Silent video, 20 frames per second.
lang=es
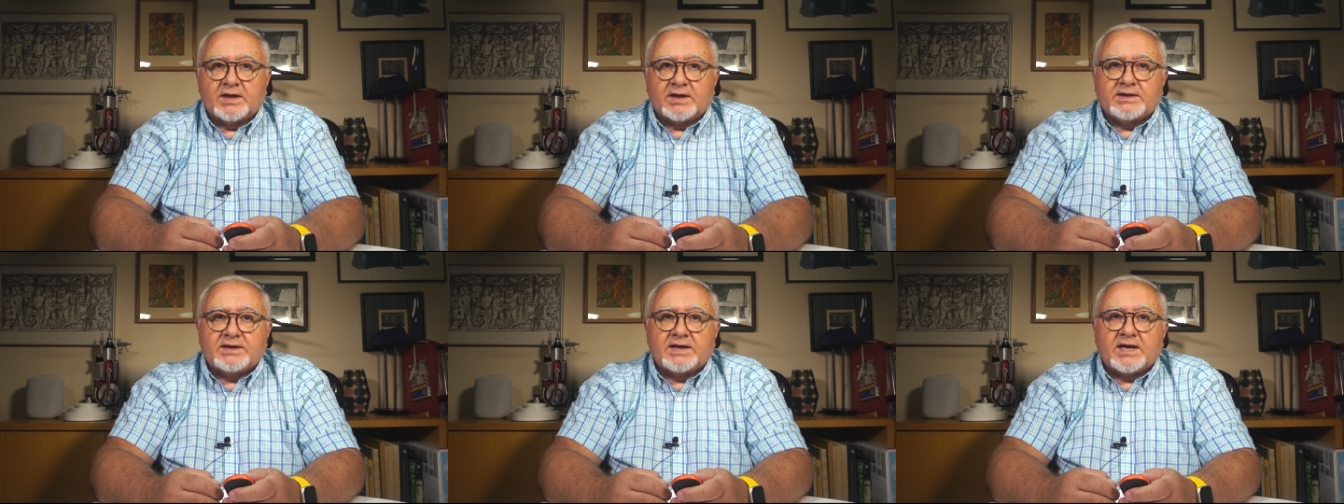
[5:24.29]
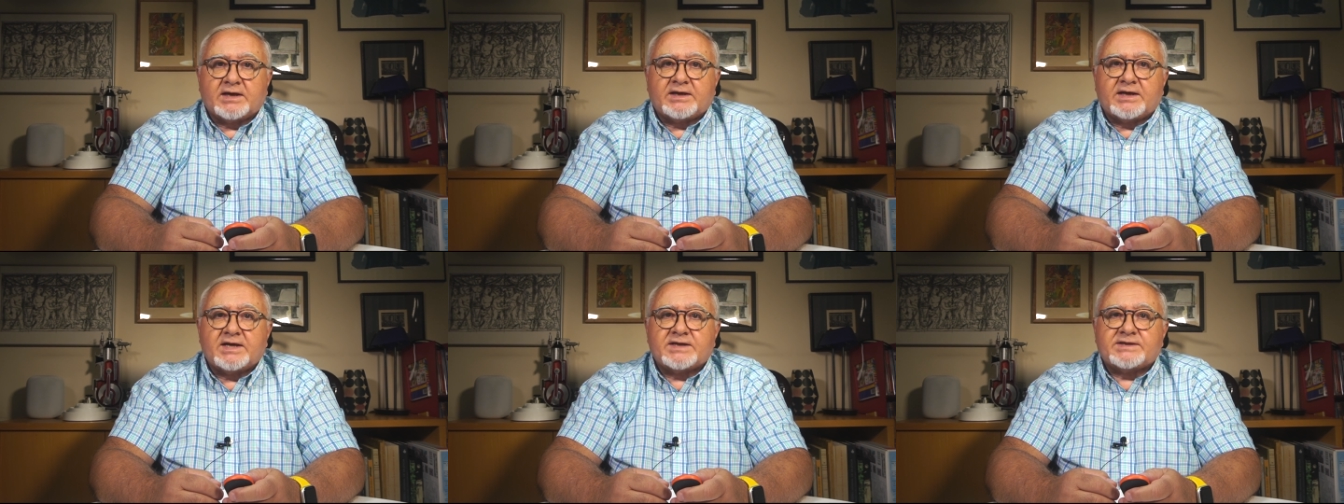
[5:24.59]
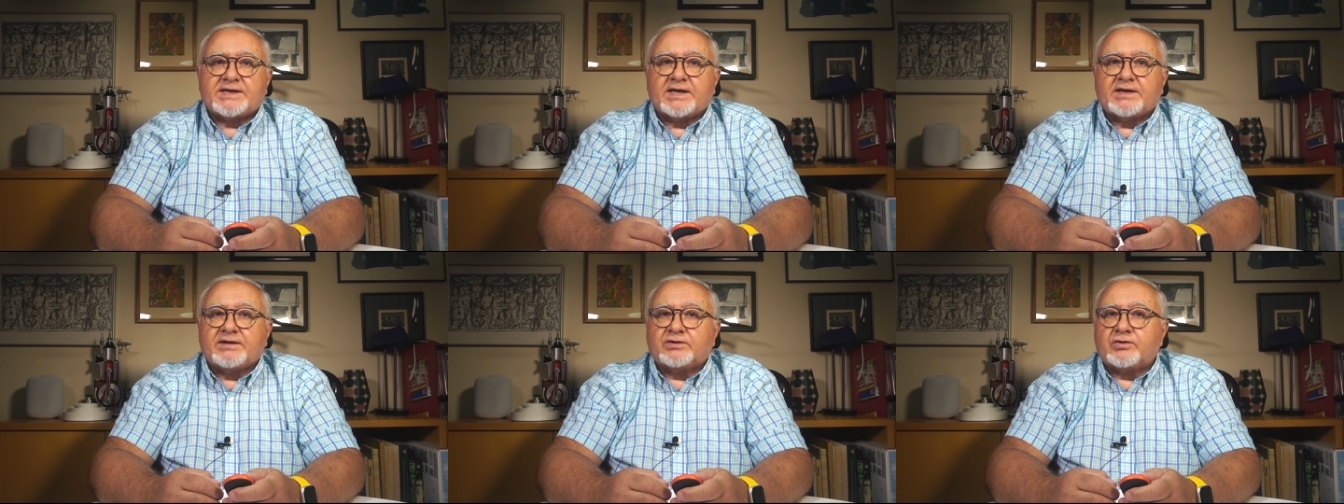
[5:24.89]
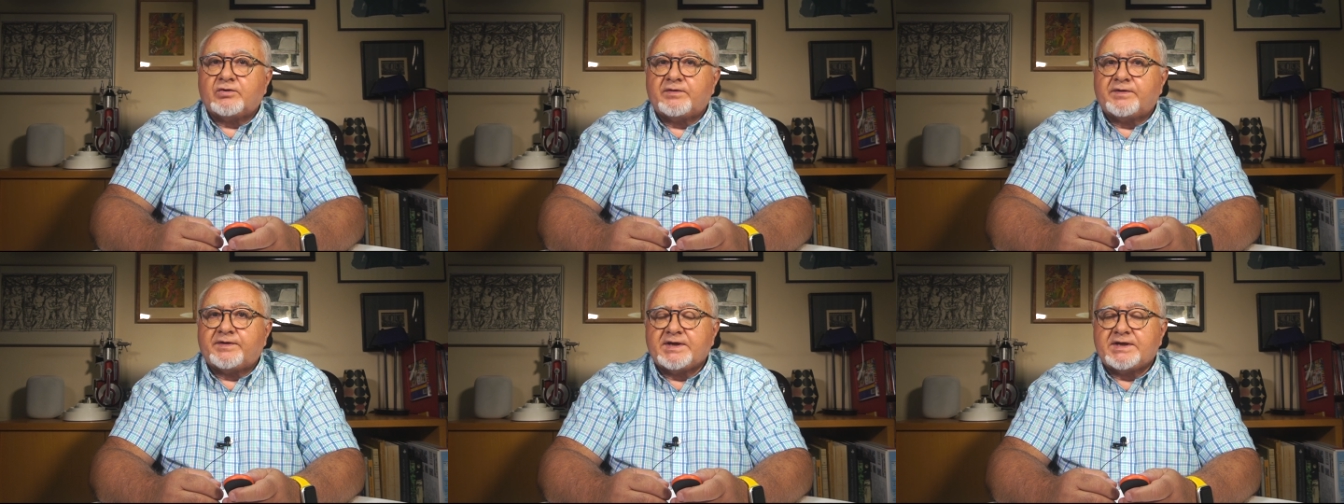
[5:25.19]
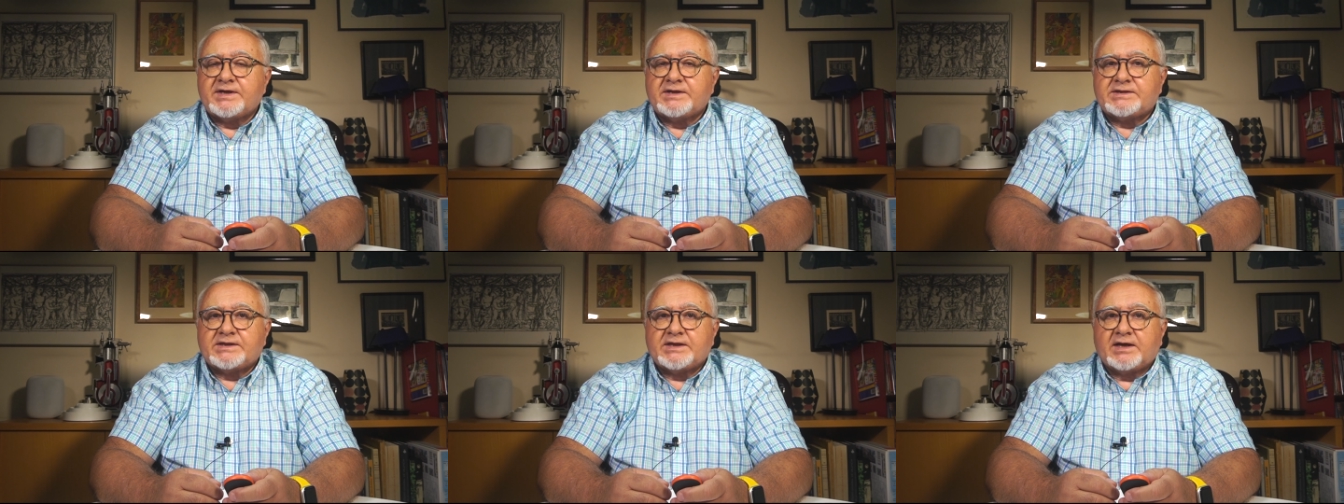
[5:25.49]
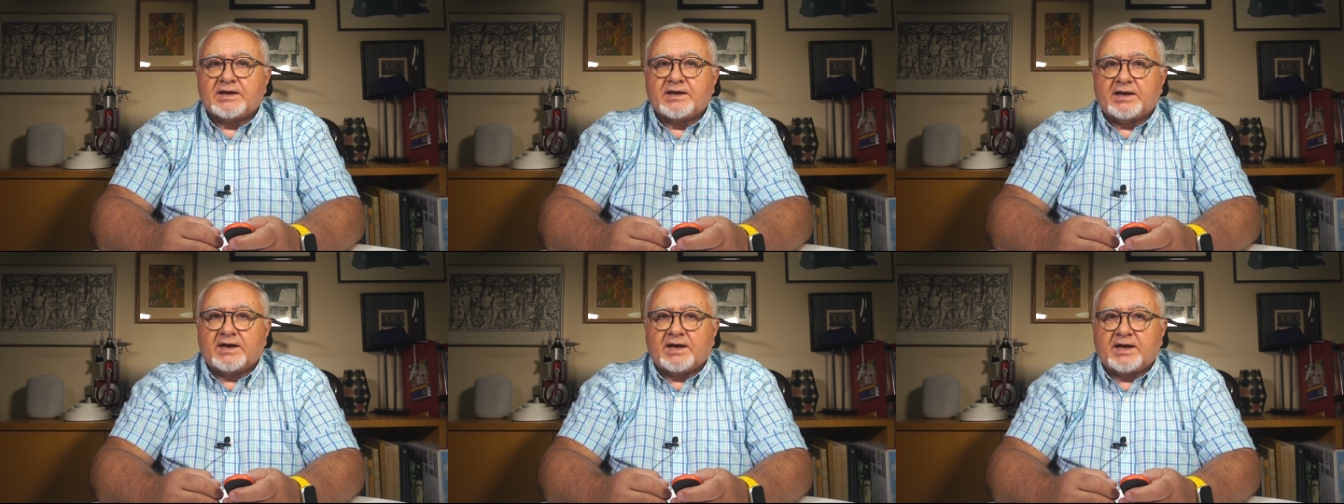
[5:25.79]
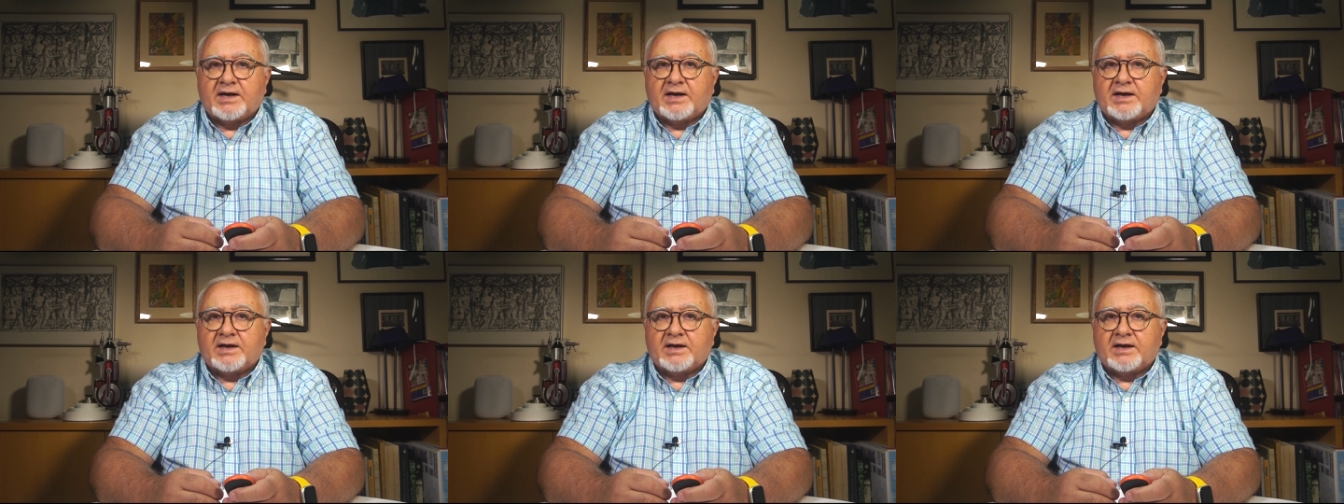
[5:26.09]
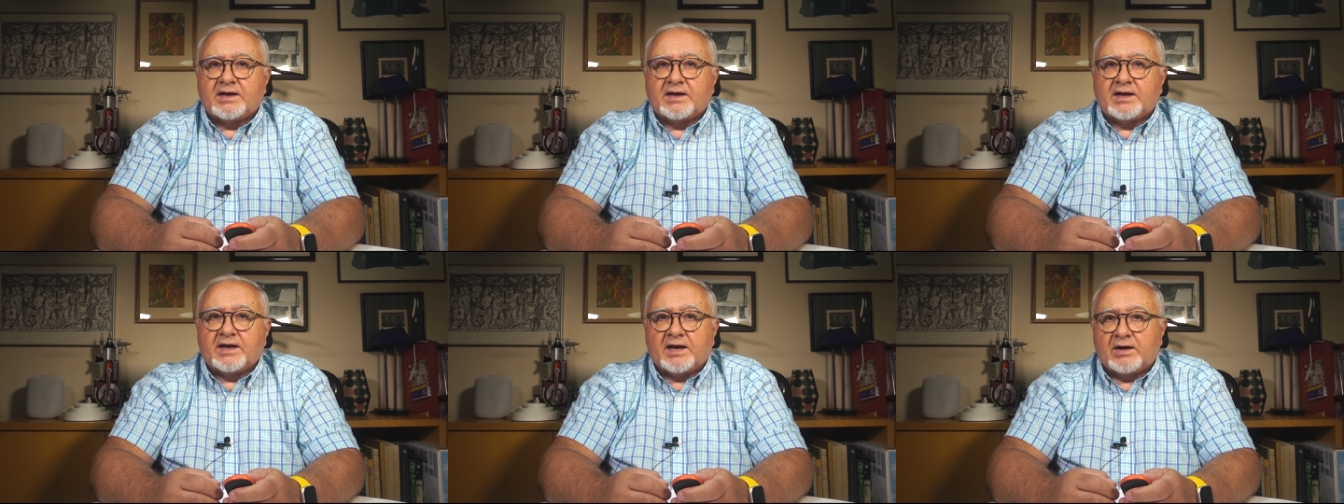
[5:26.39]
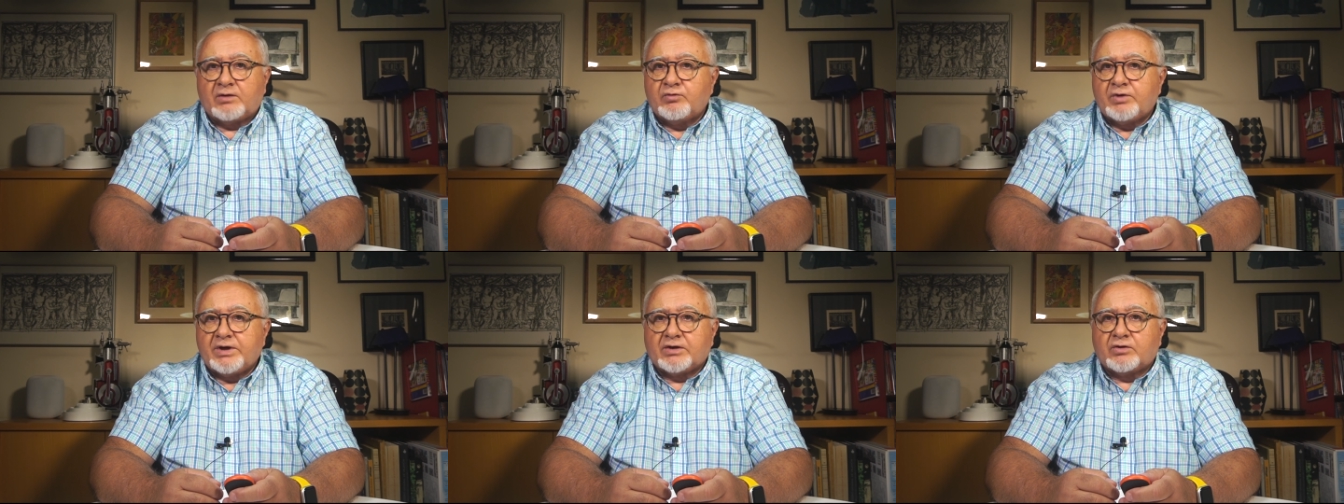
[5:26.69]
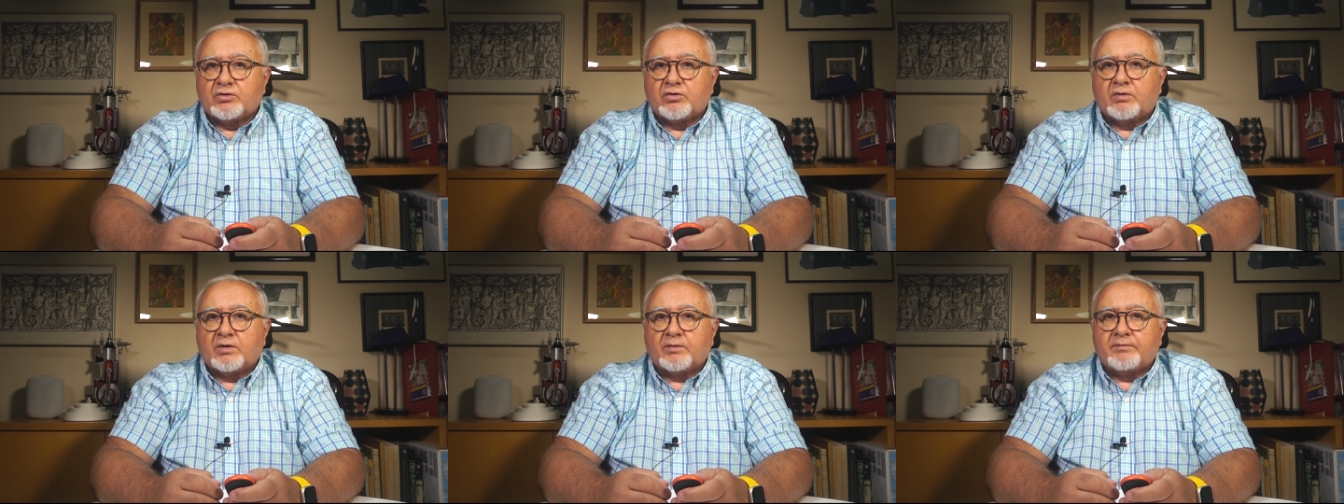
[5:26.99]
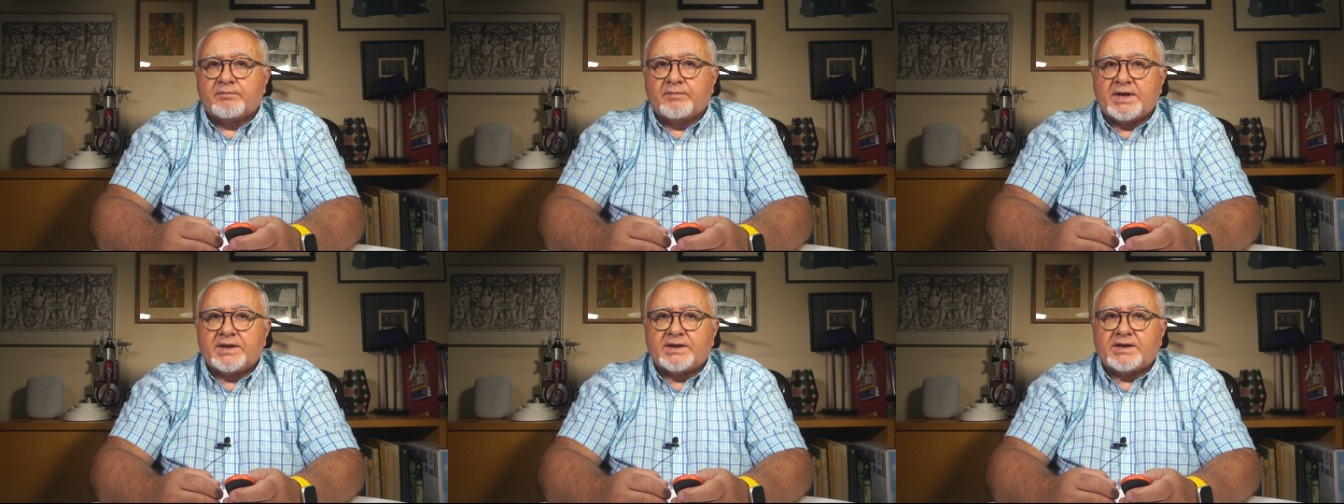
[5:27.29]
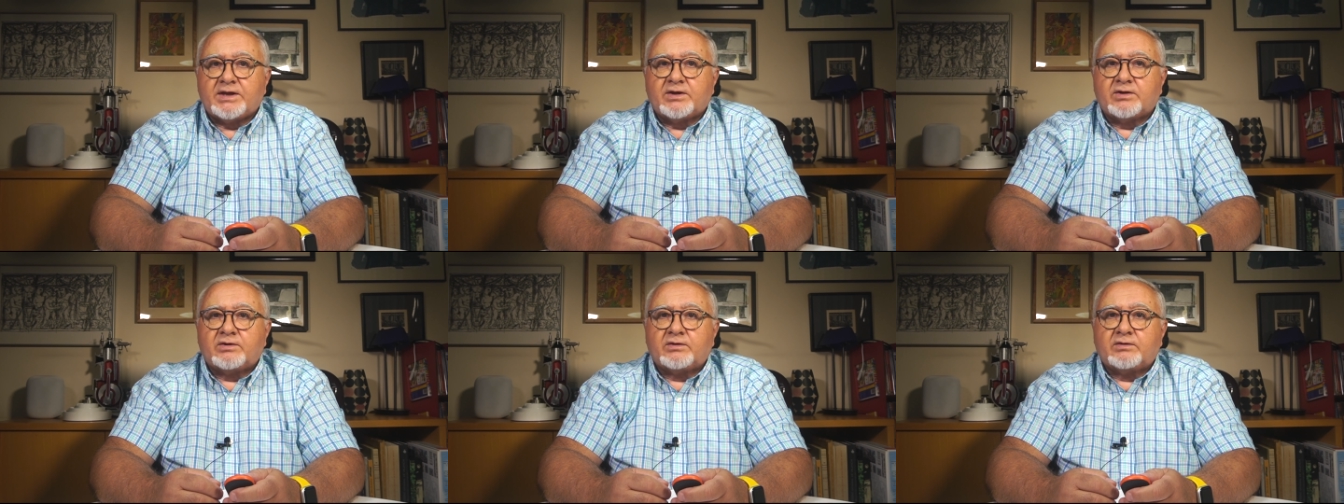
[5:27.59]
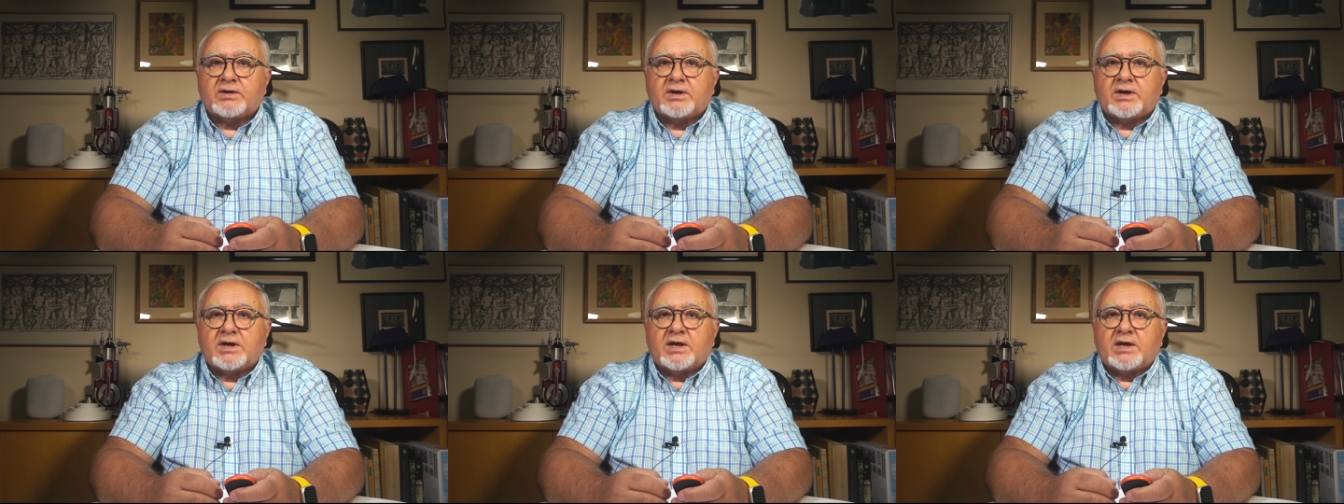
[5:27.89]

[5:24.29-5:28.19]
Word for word: ya que hasta entonces eh, el único medio